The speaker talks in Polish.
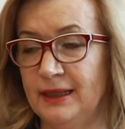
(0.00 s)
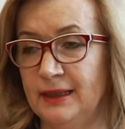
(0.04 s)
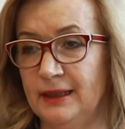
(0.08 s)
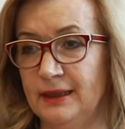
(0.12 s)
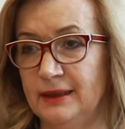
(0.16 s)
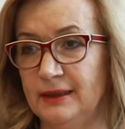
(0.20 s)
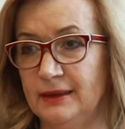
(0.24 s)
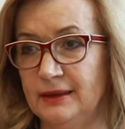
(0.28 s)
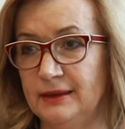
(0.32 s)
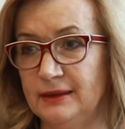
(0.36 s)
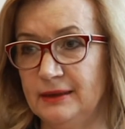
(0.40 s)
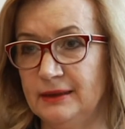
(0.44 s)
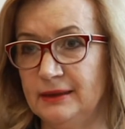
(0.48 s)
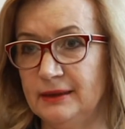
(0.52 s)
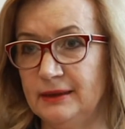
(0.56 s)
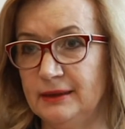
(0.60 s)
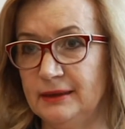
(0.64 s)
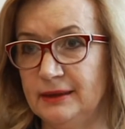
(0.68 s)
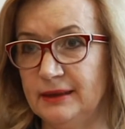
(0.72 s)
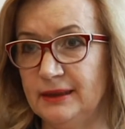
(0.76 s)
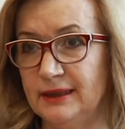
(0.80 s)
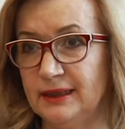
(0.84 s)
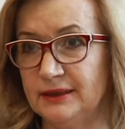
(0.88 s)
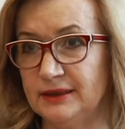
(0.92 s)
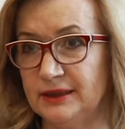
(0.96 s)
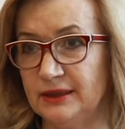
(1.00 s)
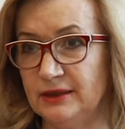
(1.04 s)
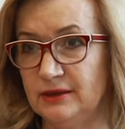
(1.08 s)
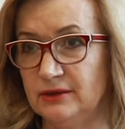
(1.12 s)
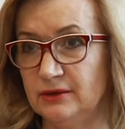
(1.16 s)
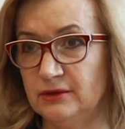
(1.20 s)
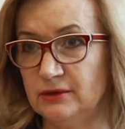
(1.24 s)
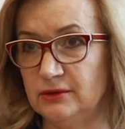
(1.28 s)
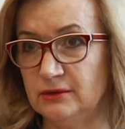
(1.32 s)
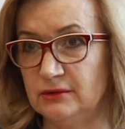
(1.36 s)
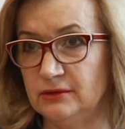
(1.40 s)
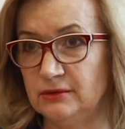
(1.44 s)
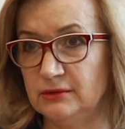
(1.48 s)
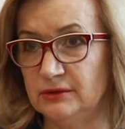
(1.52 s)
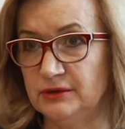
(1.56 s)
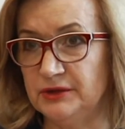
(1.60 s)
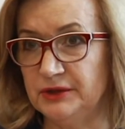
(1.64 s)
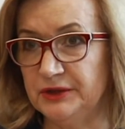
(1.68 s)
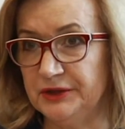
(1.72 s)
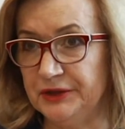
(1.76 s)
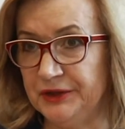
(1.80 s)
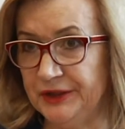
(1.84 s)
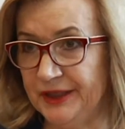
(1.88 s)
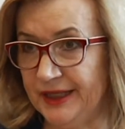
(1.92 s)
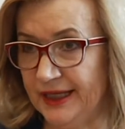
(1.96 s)
E, dlatego
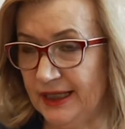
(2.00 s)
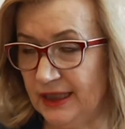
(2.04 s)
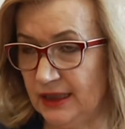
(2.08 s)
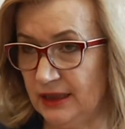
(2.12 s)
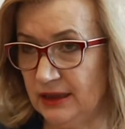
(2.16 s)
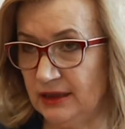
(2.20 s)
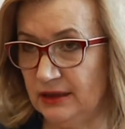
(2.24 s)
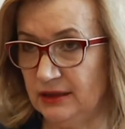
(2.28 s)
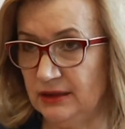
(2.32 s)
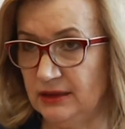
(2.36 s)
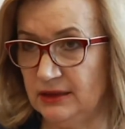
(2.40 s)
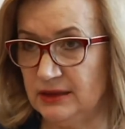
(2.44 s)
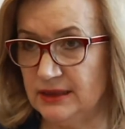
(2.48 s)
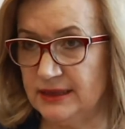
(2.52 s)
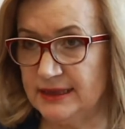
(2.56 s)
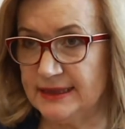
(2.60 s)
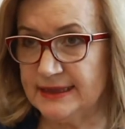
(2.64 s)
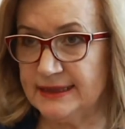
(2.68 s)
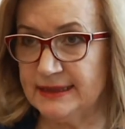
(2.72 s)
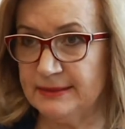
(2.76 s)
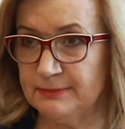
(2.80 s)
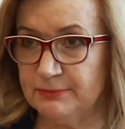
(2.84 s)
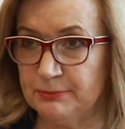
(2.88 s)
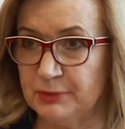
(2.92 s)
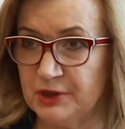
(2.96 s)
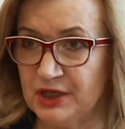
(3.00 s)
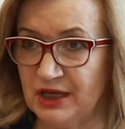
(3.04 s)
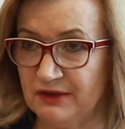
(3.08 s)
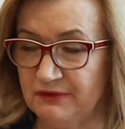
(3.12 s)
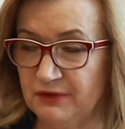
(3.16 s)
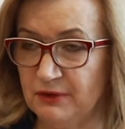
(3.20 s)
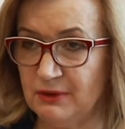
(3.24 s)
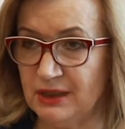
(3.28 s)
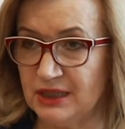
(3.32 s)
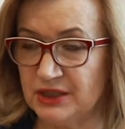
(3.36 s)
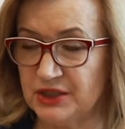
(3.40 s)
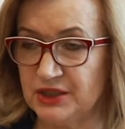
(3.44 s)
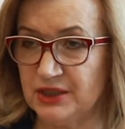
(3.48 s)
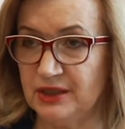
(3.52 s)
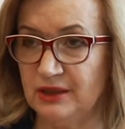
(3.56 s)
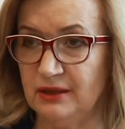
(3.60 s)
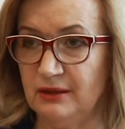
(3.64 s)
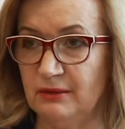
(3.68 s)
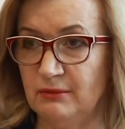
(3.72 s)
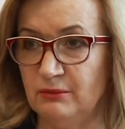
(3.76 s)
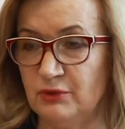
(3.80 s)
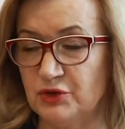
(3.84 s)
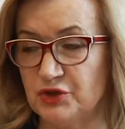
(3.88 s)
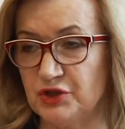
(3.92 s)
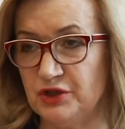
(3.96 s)
e, jak pojawiła się
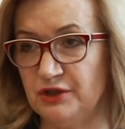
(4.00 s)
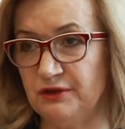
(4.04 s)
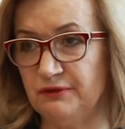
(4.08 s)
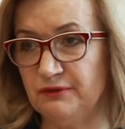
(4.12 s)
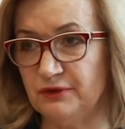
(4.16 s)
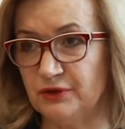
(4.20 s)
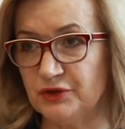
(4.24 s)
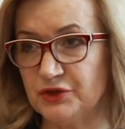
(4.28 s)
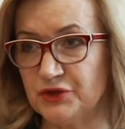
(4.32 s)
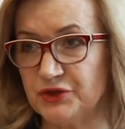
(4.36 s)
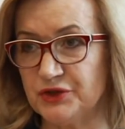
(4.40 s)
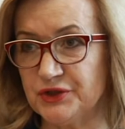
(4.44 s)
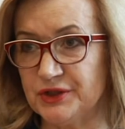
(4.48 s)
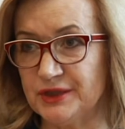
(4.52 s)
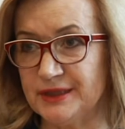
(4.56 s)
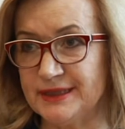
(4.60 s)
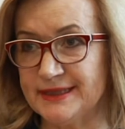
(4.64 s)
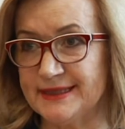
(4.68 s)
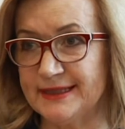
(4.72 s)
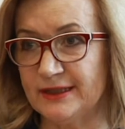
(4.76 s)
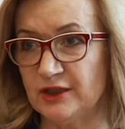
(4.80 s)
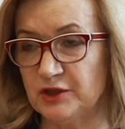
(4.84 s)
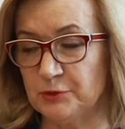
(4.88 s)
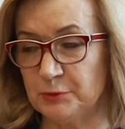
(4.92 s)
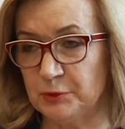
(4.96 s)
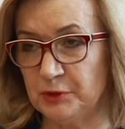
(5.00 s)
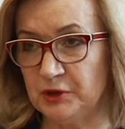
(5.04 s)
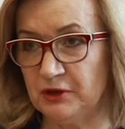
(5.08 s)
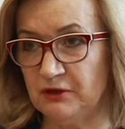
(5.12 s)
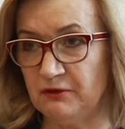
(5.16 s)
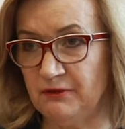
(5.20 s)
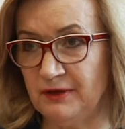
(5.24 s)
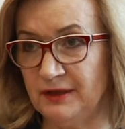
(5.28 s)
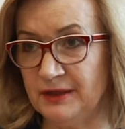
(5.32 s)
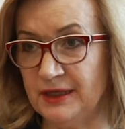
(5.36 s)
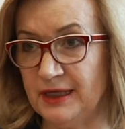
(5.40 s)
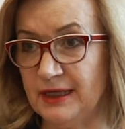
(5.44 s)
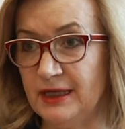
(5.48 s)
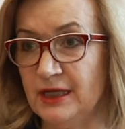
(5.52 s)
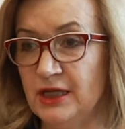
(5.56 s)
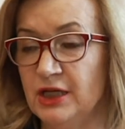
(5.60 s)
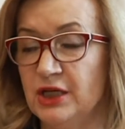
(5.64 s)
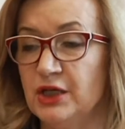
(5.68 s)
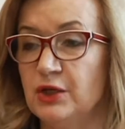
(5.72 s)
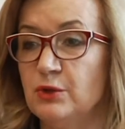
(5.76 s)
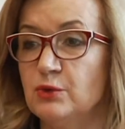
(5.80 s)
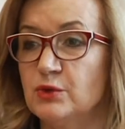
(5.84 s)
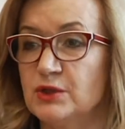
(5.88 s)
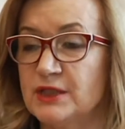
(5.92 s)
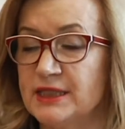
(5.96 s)
możliwość zagospodarowania
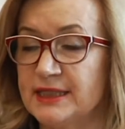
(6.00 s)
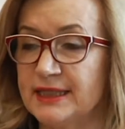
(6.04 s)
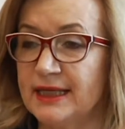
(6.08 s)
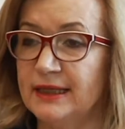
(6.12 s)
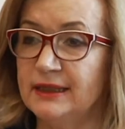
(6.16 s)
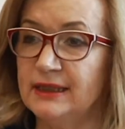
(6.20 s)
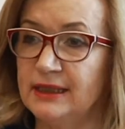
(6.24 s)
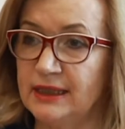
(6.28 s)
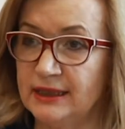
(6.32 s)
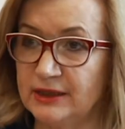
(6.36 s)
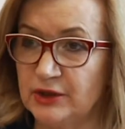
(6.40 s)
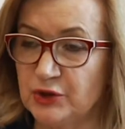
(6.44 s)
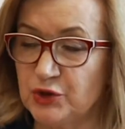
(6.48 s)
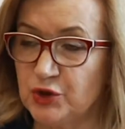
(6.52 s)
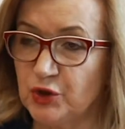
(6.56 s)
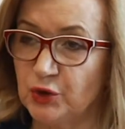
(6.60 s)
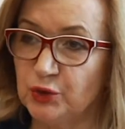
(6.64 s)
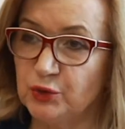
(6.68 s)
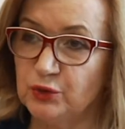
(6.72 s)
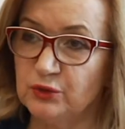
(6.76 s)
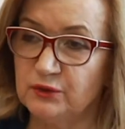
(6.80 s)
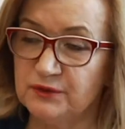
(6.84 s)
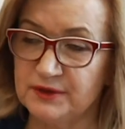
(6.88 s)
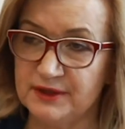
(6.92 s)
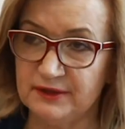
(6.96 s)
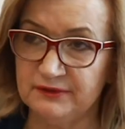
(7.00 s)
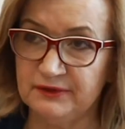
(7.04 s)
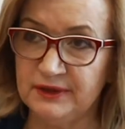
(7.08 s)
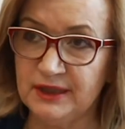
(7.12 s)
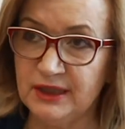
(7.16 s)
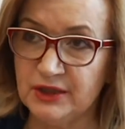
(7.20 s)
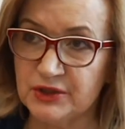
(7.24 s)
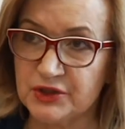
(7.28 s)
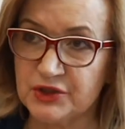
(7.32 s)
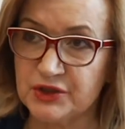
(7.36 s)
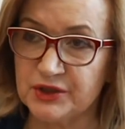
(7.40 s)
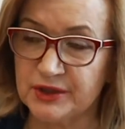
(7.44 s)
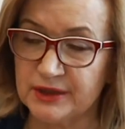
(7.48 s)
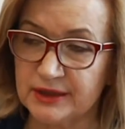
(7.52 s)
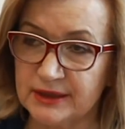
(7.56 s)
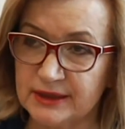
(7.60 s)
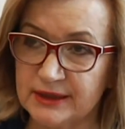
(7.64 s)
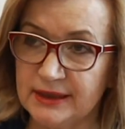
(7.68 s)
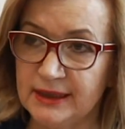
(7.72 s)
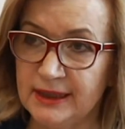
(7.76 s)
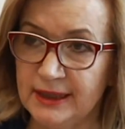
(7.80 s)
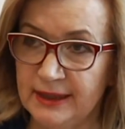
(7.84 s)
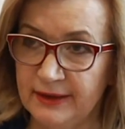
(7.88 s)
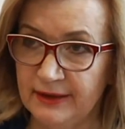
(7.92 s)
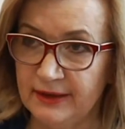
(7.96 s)
i uzyskania na to środków zewnętrznych
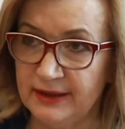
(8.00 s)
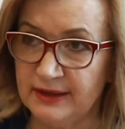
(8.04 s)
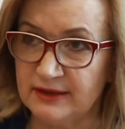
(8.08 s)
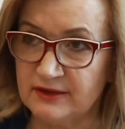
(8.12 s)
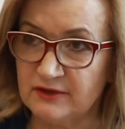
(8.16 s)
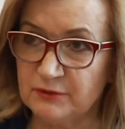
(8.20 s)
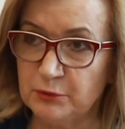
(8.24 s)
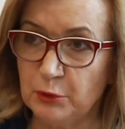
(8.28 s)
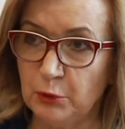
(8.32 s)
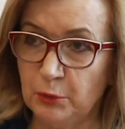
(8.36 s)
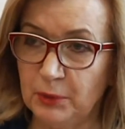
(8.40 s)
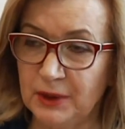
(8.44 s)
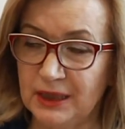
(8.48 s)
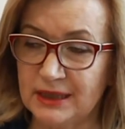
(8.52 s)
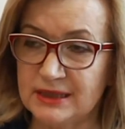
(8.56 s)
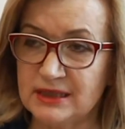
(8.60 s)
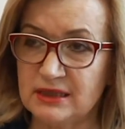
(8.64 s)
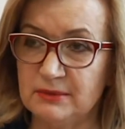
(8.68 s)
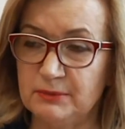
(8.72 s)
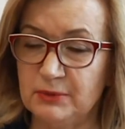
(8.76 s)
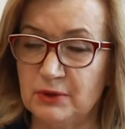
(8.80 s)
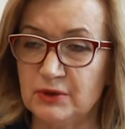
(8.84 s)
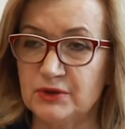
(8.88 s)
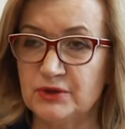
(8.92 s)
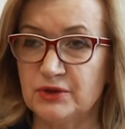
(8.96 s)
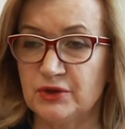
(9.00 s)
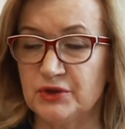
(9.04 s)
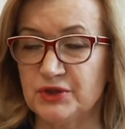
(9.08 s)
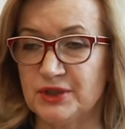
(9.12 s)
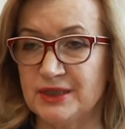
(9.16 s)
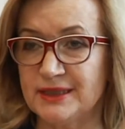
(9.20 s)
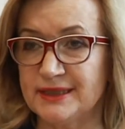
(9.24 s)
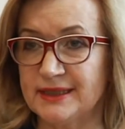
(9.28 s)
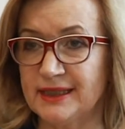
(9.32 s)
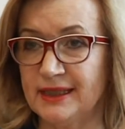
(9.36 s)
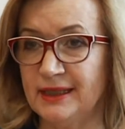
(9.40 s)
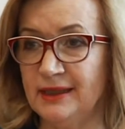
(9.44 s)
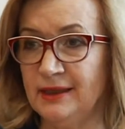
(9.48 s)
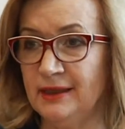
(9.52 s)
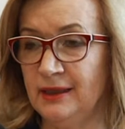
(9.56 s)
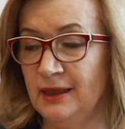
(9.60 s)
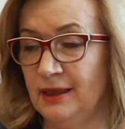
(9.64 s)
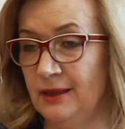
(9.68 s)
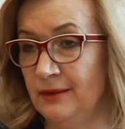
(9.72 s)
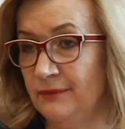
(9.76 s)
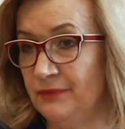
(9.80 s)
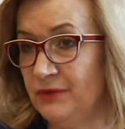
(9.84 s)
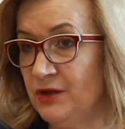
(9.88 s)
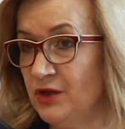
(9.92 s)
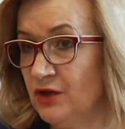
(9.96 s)
współpracy polsko-czeskiej,
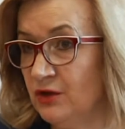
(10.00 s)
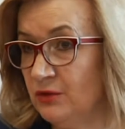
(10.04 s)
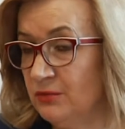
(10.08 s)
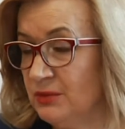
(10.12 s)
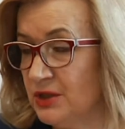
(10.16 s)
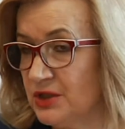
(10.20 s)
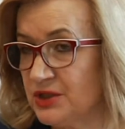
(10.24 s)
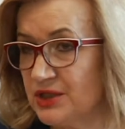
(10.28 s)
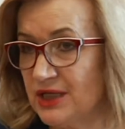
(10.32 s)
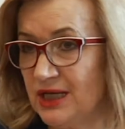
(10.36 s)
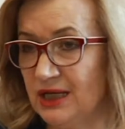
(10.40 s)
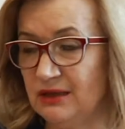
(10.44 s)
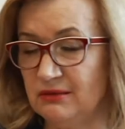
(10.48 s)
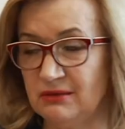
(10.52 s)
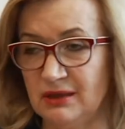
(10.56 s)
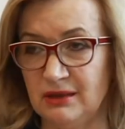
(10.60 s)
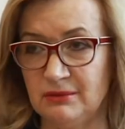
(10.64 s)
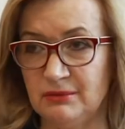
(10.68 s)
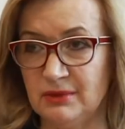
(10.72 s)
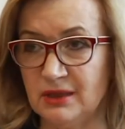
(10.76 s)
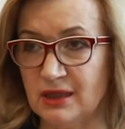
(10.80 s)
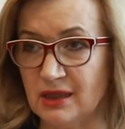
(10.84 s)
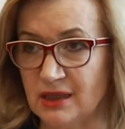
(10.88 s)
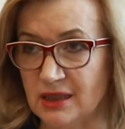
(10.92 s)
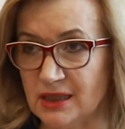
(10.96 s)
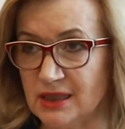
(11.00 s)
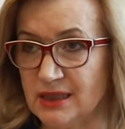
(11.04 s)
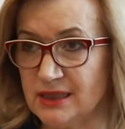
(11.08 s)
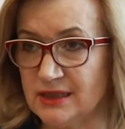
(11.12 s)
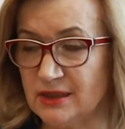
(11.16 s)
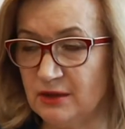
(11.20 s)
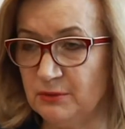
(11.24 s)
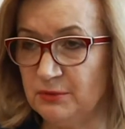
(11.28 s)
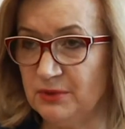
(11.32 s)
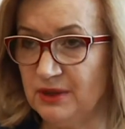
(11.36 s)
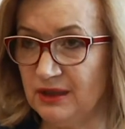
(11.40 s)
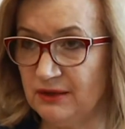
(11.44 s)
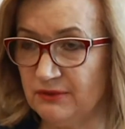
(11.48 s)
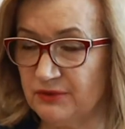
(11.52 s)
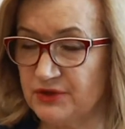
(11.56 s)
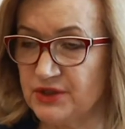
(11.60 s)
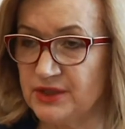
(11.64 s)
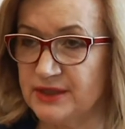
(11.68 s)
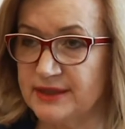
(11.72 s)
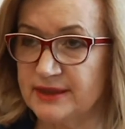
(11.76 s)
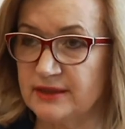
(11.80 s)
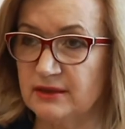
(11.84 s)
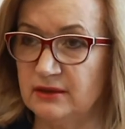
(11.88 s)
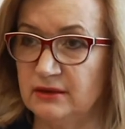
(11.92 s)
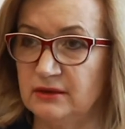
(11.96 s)
nie omieszkałam i, i zrobiłam
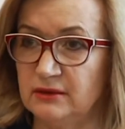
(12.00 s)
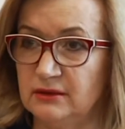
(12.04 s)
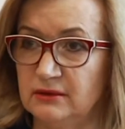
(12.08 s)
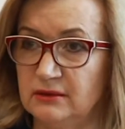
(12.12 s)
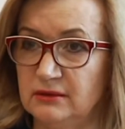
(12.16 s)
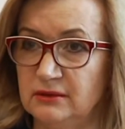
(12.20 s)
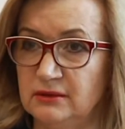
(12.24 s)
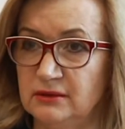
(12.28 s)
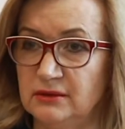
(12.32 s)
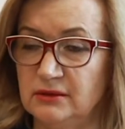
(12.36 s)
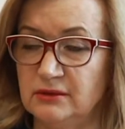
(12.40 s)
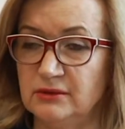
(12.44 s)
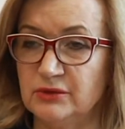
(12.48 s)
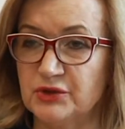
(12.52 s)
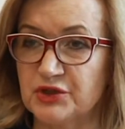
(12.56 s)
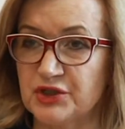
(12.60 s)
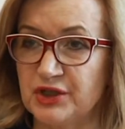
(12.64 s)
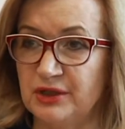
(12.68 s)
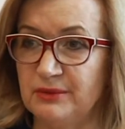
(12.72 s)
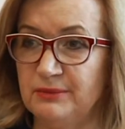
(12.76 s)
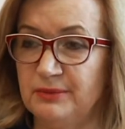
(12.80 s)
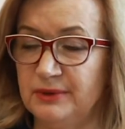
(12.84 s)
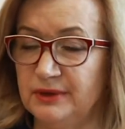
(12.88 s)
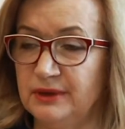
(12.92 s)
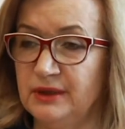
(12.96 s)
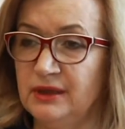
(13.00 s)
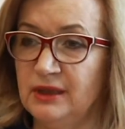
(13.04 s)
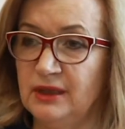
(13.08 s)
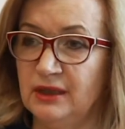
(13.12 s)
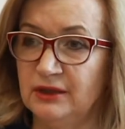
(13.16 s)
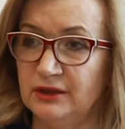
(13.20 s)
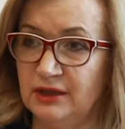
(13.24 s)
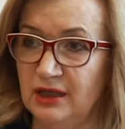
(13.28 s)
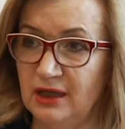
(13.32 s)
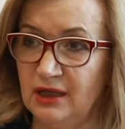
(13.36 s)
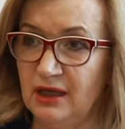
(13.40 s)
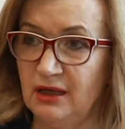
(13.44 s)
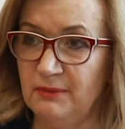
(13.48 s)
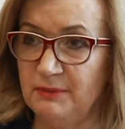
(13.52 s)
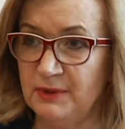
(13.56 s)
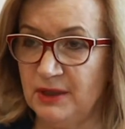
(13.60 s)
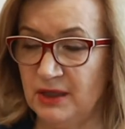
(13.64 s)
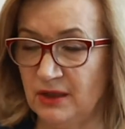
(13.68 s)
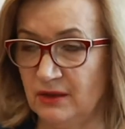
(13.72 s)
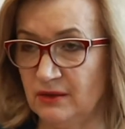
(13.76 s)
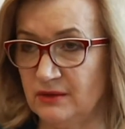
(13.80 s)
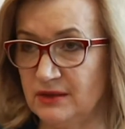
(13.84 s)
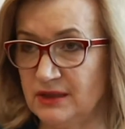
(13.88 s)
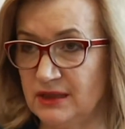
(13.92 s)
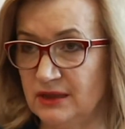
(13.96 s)
wszystko, żeby te
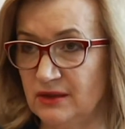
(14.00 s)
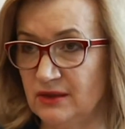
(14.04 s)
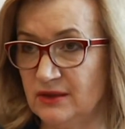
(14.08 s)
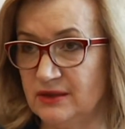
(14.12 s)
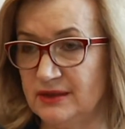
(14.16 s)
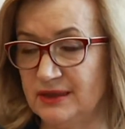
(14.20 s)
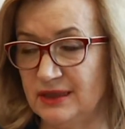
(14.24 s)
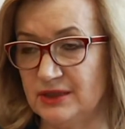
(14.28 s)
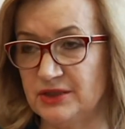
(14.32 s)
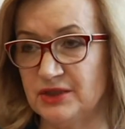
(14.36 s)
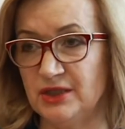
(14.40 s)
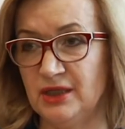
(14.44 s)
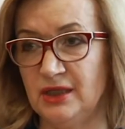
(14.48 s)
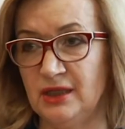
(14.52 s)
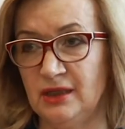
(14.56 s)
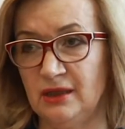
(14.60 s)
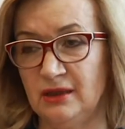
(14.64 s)
pieniądze dostać.